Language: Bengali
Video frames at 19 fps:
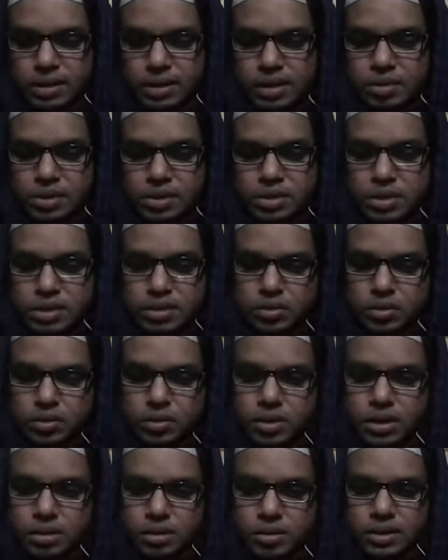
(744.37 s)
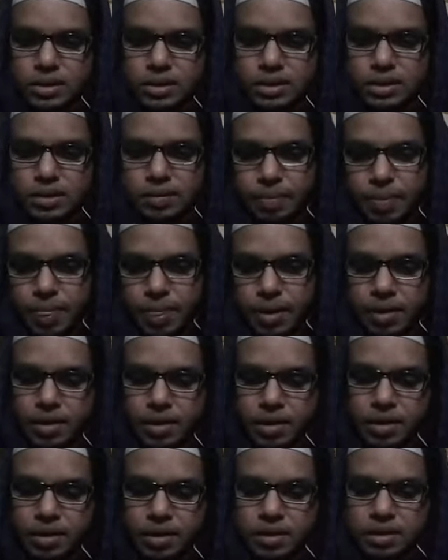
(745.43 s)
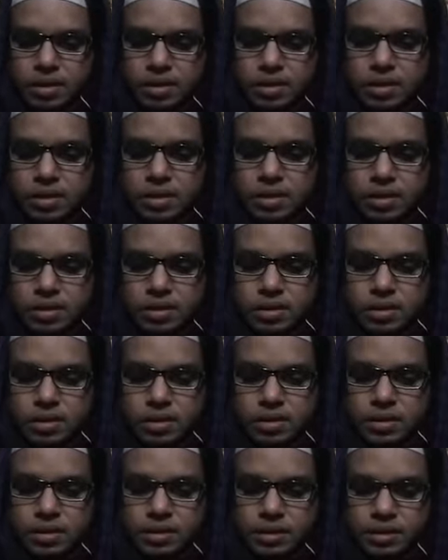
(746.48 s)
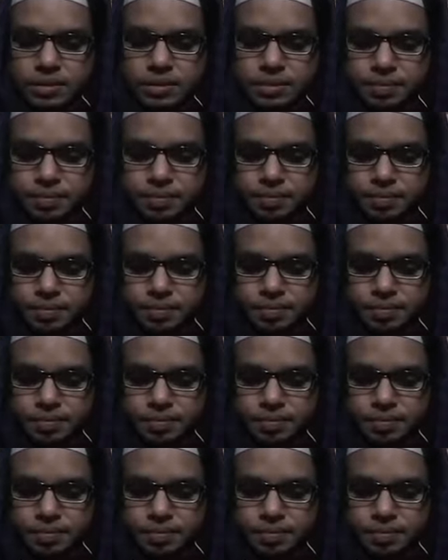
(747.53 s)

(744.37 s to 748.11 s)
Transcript: এ বিষয়ে একটু কথা বলি হ্যাঁ আমি এ বিষয়ে একটু জি জি